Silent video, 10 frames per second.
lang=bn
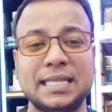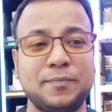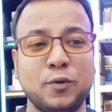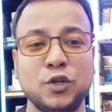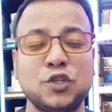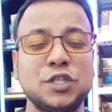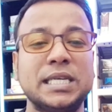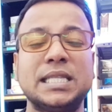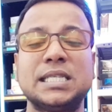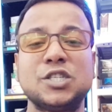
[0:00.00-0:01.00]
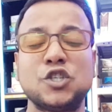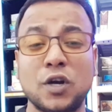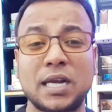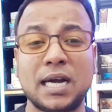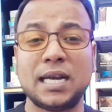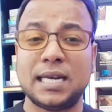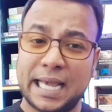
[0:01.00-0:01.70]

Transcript: এদের পরিচয় সেই দেশের সরকার